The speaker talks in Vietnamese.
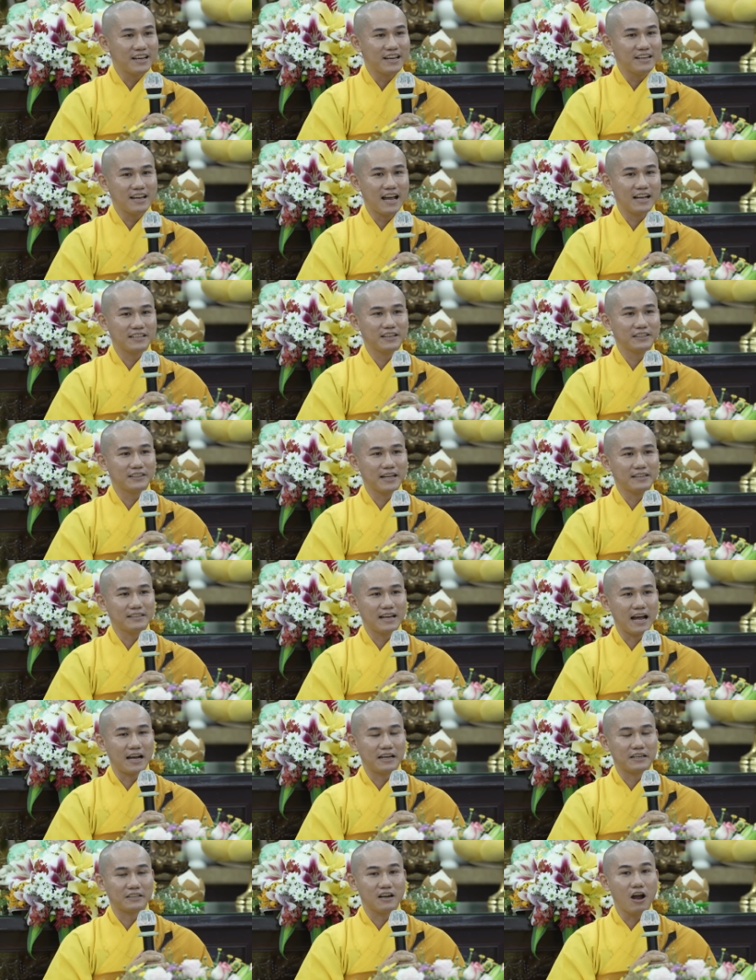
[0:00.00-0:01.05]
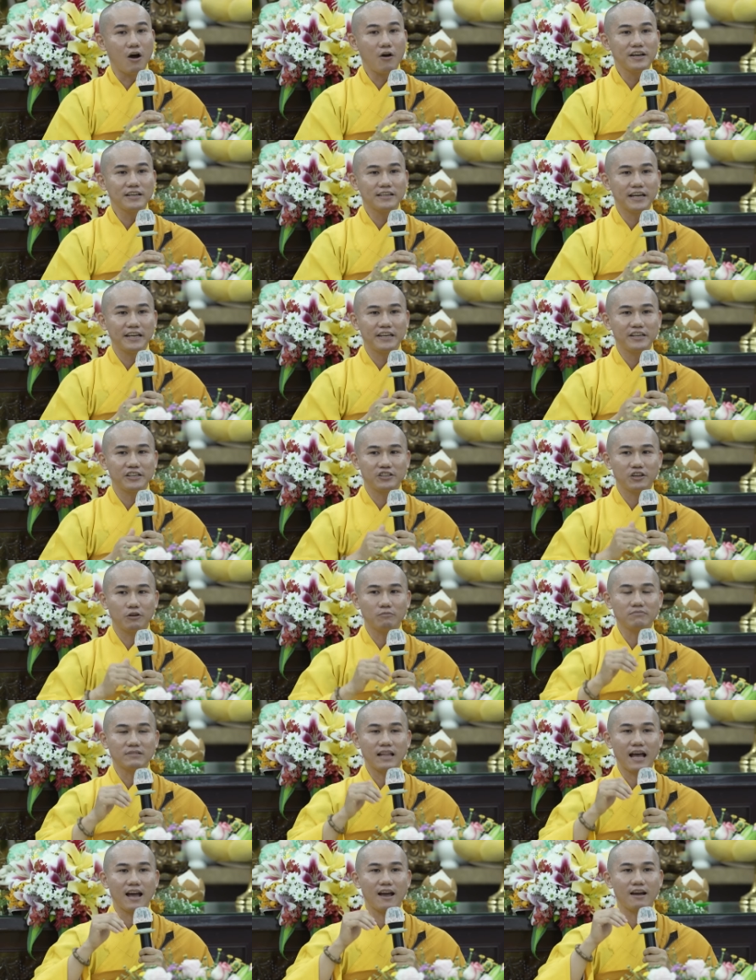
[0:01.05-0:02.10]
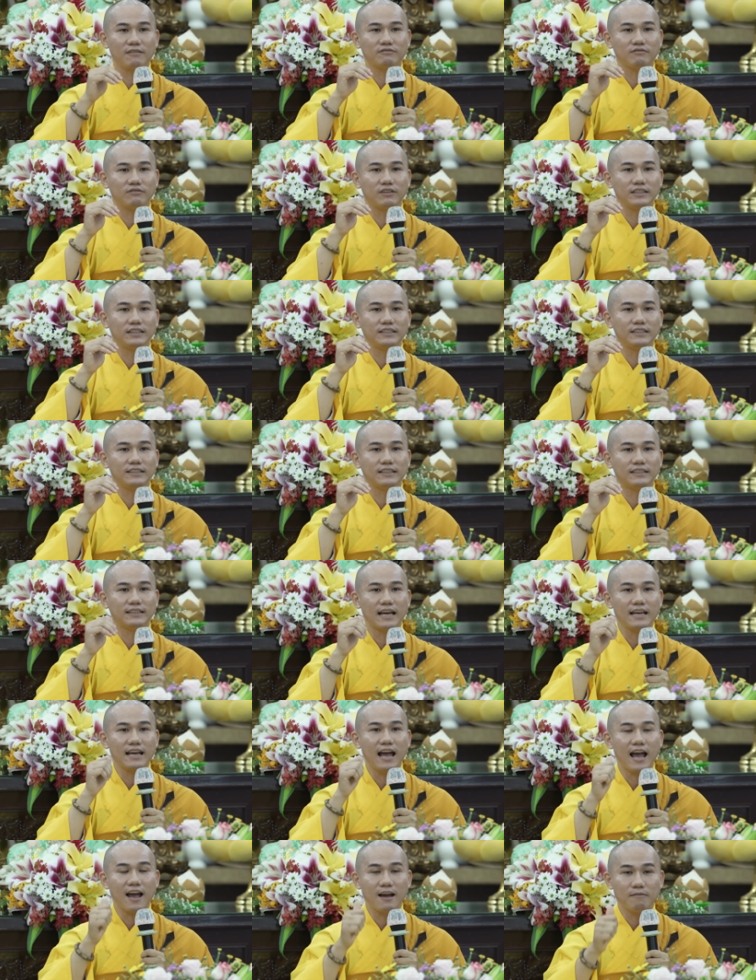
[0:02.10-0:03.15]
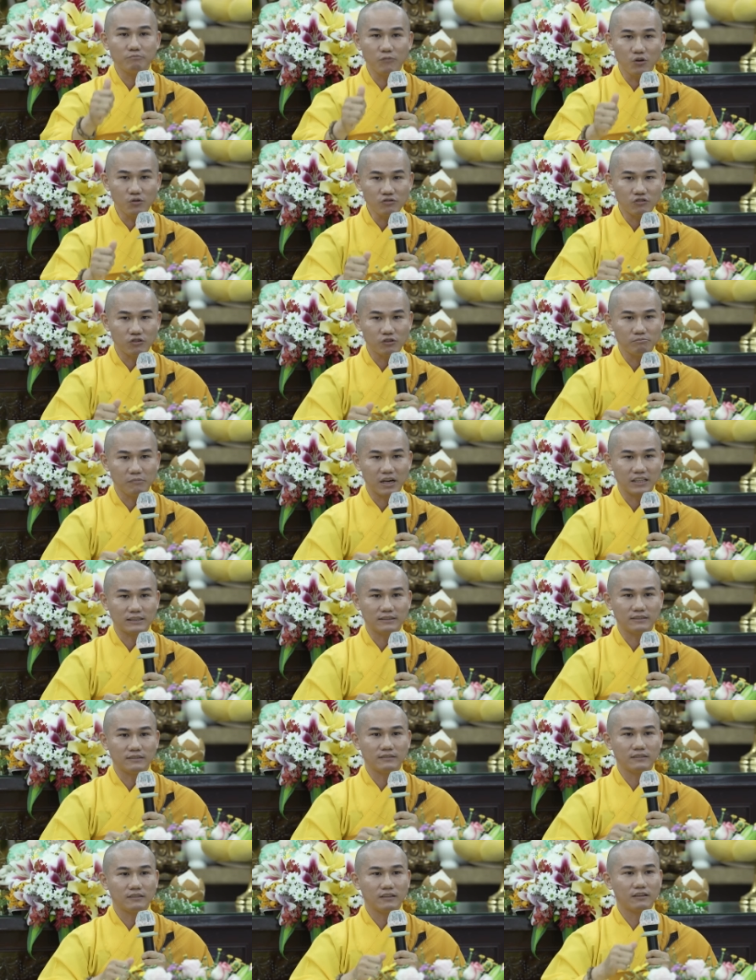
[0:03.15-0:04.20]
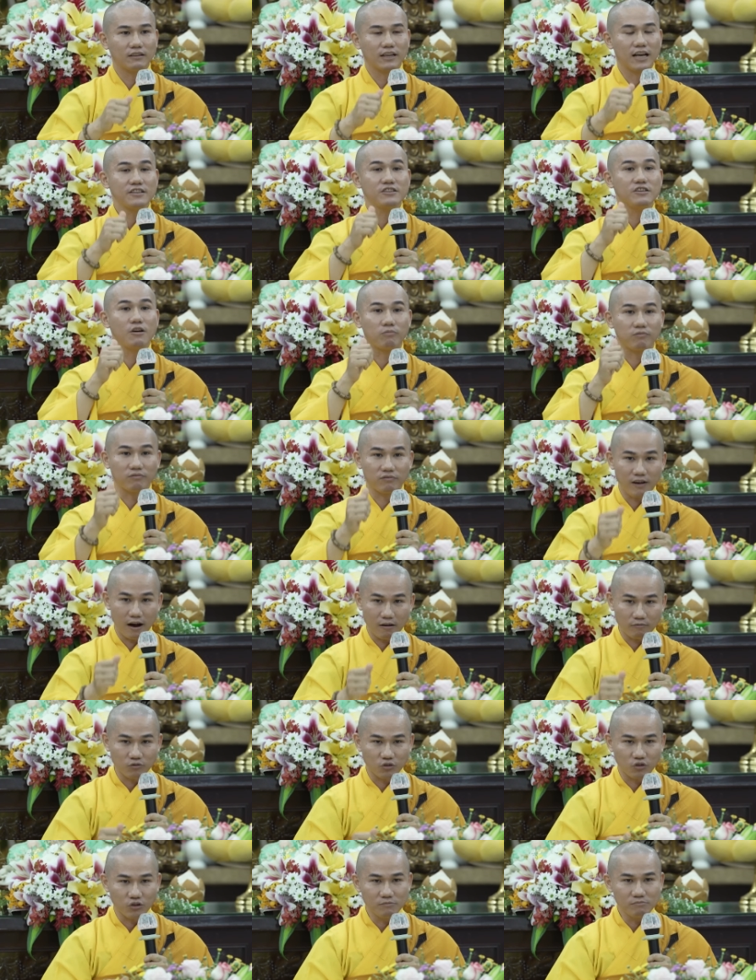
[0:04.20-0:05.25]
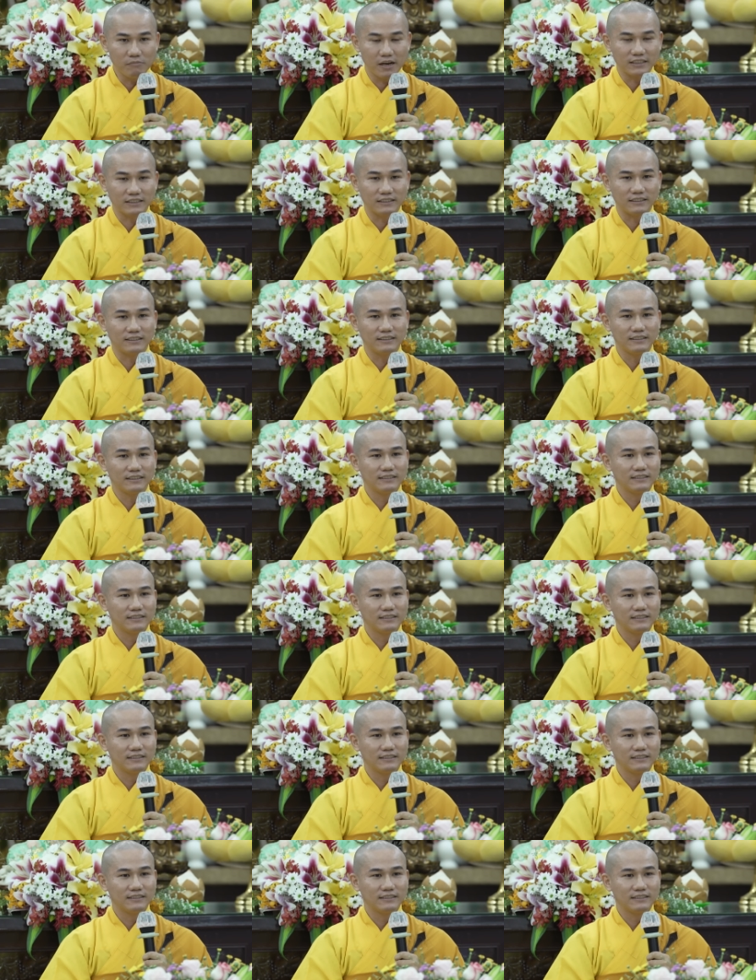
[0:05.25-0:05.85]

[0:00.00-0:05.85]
nghĩa là như thế này, đôi khi chúng ta vì cái ham muốn của mình, cái dục vọng của mình,